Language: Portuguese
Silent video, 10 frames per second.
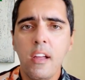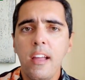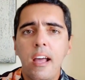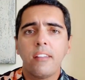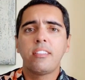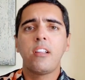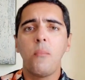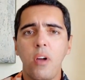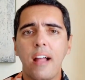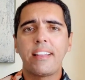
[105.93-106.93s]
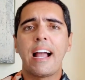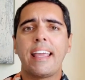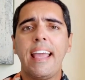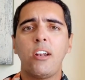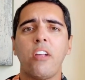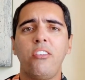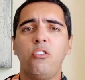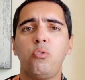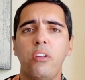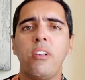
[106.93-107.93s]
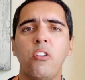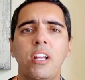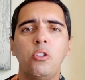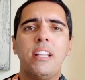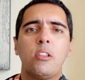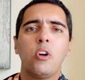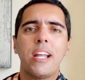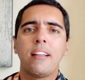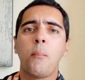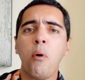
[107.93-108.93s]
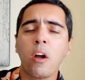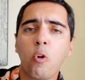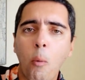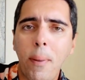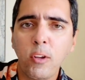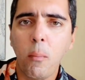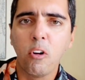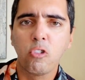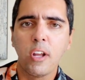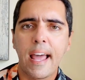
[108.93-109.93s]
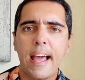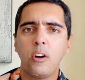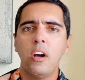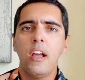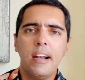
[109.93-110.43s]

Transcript: Estamos aqui a nossa instituição sendo detonada por culpa do Bolsonaro,